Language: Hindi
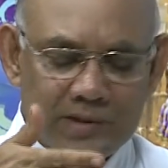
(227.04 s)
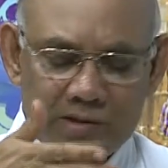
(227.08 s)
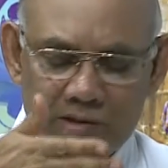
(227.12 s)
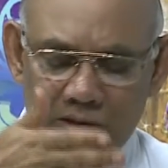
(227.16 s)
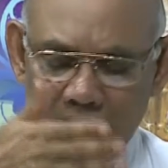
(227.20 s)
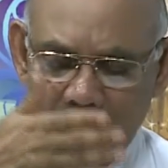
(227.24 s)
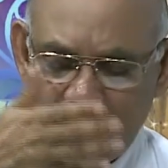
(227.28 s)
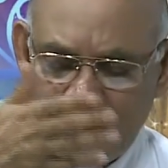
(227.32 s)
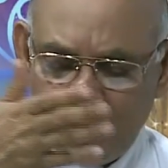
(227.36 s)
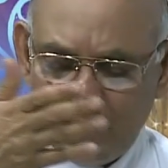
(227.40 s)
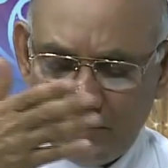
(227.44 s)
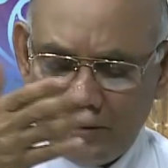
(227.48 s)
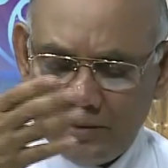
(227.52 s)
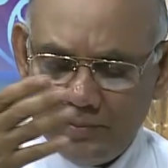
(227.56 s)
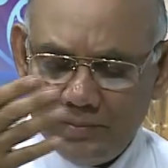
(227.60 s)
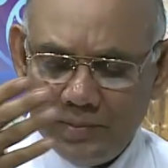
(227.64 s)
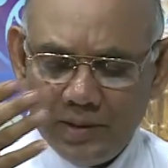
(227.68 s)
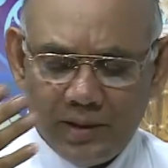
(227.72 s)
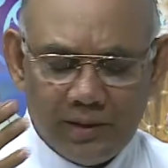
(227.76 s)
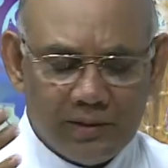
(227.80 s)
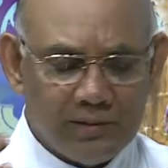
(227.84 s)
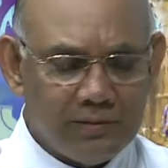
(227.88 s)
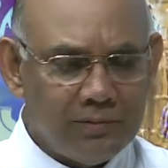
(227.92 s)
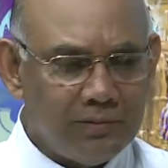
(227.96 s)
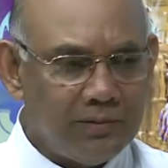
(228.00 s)
शरीर
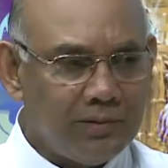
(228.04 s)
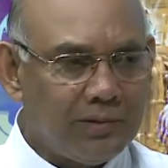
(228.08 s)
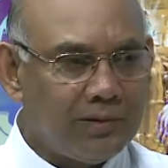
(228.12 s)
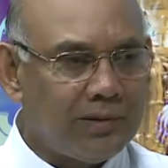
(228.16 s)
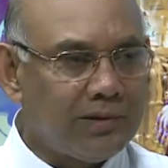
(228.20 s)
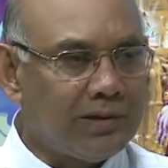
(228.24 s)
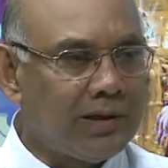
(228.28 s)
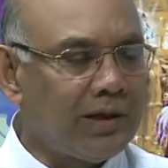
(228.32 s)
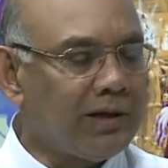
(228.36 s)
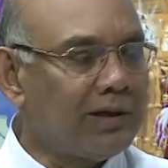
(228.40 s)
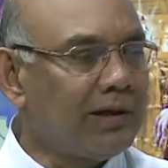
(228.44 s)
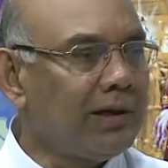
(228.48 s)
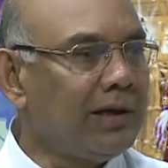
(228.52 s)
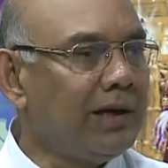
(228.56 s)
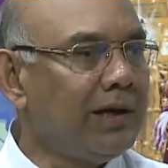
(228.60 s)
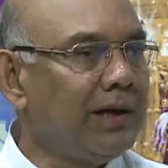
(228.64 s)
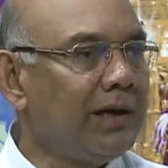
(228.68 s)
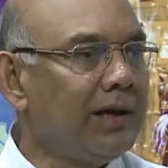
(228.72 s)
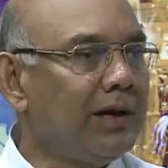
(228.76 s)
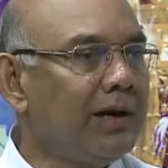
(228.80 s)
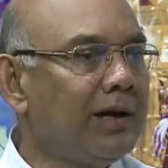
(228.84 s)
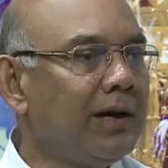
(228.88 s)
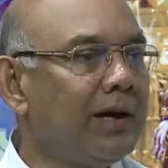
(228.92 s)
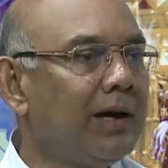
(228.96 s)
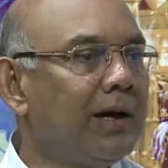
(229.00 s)
बिल्कुल थकने
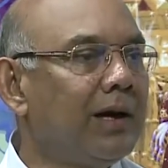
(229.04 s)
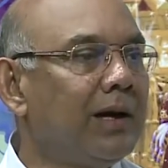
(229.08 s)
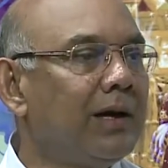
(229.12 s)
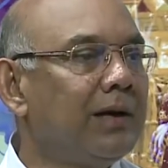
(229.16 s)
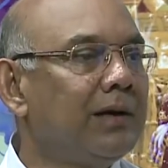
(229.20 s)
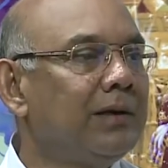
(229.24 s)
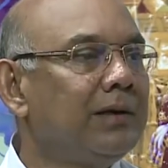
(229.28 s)
लगा